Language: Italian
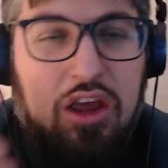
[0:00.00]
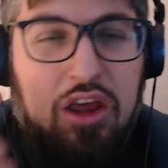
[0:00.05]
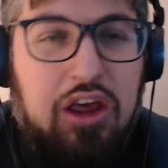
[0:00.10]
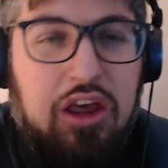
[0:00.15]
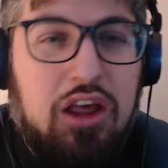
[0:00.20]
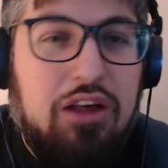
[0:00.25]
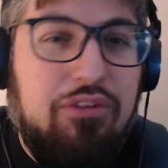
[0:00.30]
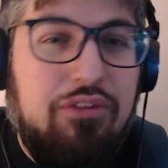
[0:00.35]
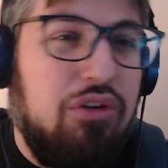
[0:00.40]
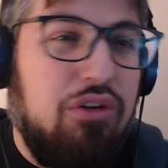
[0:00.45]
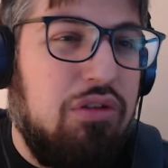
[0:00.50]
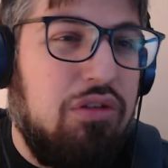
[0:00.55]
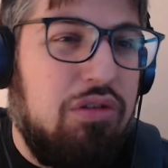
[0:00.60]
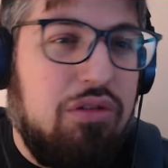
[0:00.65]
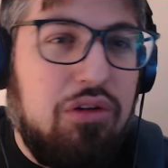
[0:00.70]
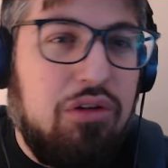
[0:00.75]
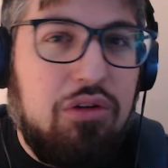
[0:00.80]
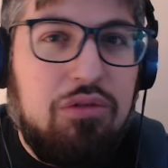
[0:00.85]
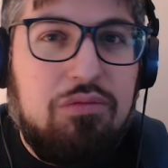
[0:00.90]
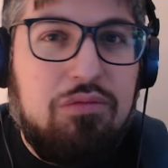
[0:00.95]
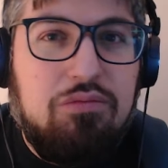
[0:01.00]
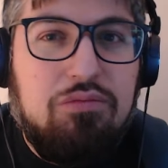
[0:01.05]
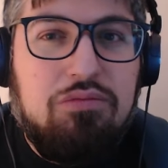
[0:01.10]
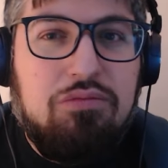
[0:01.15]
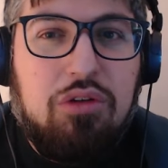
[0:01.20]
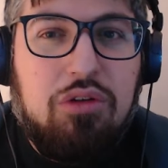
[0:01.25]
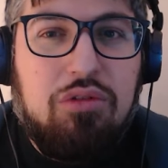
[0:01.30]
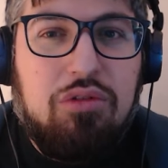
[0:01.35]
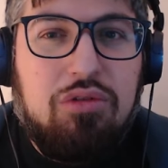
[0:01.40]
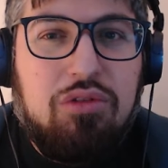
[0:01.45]
fossero,
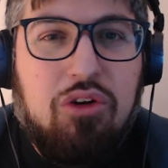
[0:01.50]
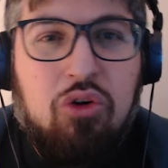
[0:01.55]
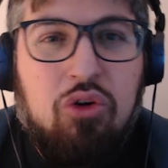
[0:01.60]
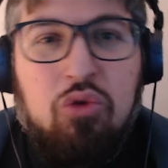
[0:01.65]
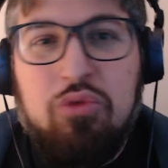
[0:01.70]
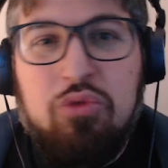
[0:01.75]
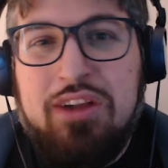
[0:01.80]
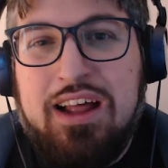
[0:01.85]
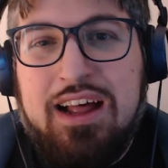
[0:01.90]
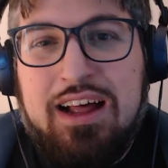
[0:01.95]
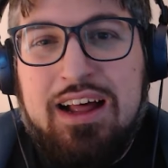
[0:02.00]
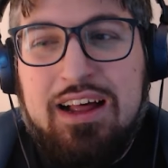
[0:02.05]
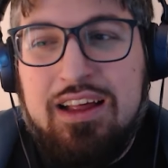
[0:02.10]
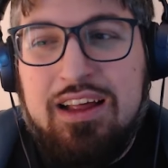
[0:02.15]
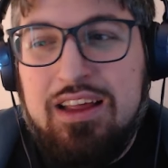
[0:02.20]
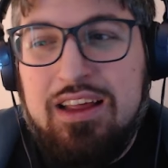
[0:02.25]
non so, un